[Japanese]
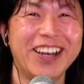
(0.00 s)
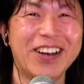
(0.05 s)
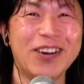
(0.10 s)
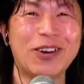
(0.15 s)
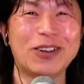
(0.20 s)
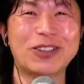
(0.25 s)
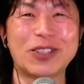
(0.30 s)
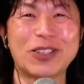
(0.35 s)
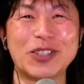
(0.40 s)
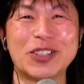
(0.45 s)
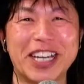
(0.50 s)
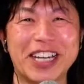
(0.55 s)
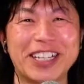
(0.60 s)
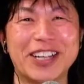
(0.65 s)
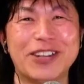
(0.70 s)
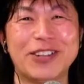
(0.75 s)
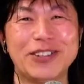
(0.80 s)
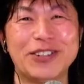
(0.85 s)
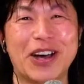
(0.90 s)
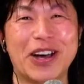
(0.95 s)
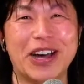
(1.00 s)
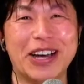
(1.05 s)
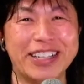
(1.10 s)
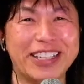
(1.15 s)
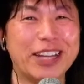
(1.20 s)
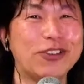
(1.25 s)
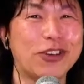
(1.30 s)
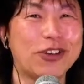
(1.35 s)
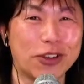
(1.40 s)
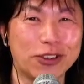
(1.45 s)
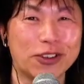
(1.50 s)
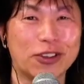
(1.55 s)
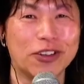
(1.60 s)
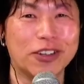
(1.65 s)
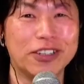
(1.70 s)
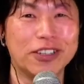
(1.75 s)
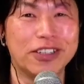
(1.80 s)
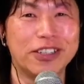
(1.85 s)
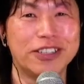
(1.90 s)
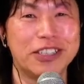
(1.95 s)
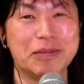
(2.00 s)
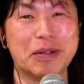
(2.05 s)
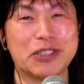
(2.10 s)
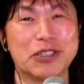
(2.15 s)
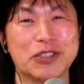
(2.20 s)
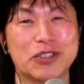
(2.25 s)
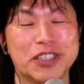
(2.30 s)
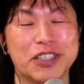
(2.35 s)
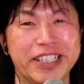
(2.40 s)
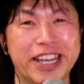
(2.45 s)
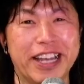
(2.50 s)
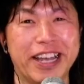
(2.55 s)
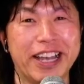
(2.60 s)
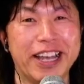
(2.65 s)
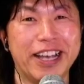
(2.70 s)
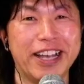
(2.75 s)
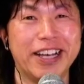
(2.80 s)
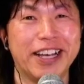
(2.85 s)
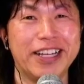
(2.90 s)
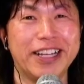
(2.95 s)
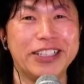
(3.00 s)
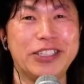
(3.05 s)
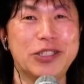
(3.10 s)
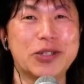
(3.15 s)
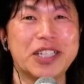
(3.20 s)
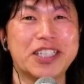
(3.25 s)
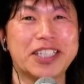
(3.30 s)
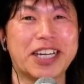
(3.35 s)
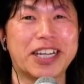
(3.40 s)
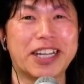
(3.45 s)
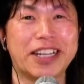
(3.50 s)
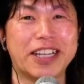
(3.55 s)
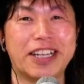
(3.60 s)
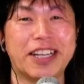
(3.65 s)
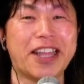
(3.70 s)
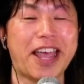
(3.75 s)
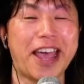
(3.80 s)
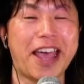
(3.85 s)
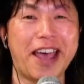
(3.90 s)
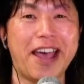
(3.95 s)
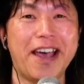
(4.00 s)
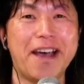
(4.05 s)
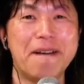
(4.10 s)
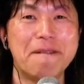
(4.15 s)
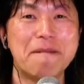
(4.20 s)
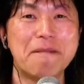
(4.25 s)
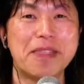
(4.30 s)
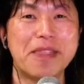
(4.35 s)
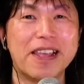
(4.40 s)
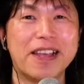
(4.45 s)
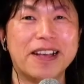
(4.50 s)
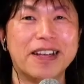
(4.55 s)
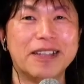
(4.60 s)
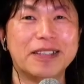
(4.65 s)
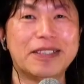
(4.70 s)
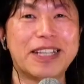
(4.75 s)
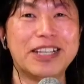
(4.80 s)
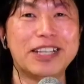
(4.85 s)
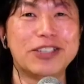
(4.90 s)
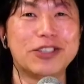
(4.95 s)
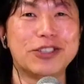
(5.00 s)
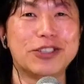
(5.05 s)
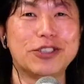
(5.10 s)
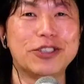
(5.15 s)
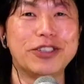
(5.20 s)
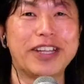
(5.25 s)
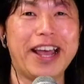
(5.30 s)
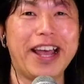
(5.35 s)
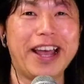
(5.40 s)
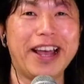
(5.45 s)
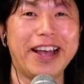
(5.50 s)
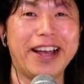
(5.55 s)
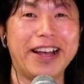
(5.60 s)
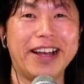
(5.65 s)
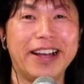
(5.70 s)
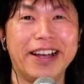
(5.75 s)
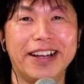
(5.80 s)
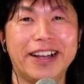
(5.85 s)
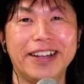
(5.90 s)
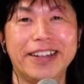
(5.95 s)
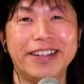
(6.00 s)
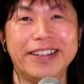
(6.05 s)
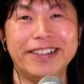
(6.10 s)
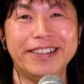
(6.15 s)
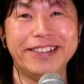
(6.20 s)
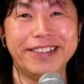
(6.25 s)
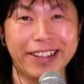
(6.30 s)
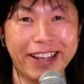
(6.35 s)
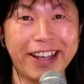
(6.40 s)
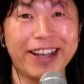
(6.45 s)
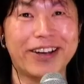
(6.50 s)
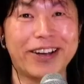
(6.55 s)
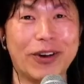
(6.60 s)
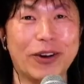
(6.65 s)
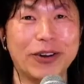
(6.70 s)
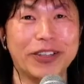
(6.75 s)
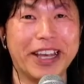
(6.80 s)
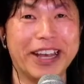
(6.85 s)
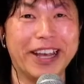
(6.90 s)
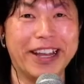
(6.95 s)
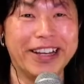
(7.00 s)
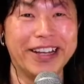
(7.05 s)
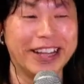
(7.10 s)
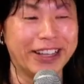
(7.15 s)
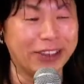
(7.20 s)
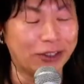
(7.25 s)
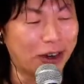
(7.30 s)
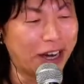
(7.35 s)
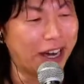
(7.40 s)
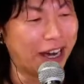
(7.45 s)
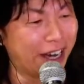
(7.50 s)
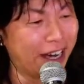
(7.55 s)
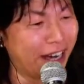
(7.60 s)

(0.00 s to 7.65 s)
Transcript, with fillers: コツコツやってる人がいてるよと島出身で18から出て三十数年ね、ここでなんとか、